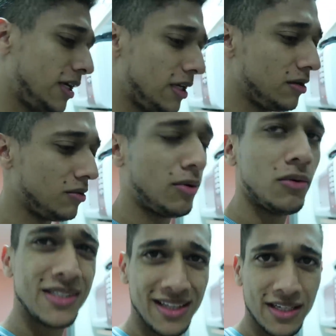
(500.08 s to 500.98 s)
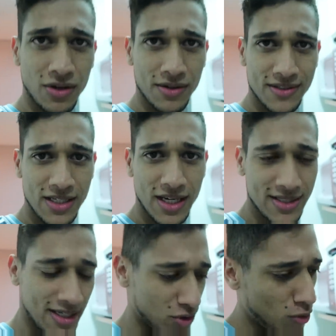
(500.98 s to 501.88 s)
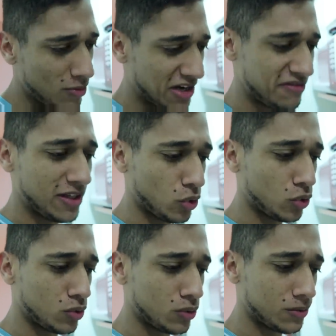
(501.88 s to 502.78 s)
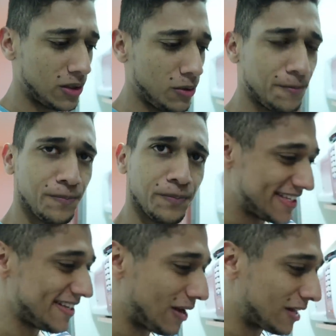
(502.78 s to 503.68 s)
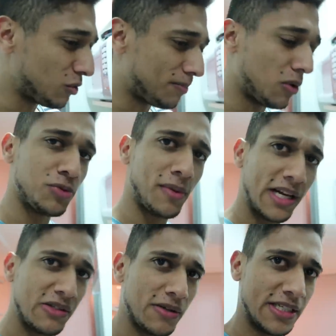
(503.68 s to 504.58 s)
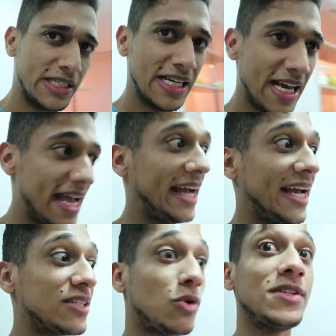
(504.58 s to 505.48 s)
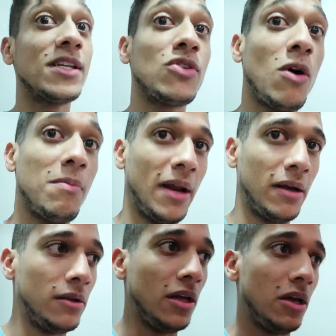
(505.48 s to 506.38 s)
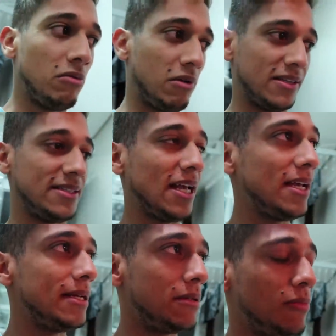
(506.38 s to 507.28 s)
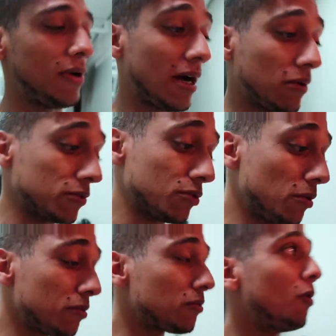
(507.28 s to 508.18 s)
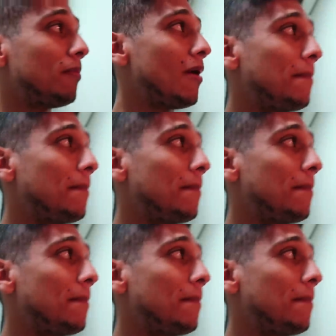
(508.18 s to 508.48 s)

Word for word: E bom de você estar tá sozinho é que você toma o café todo, entendeu? Esse é o lado bom de morar sozinho. É que as coisas sobram. Cansei de morar com os outros, comprar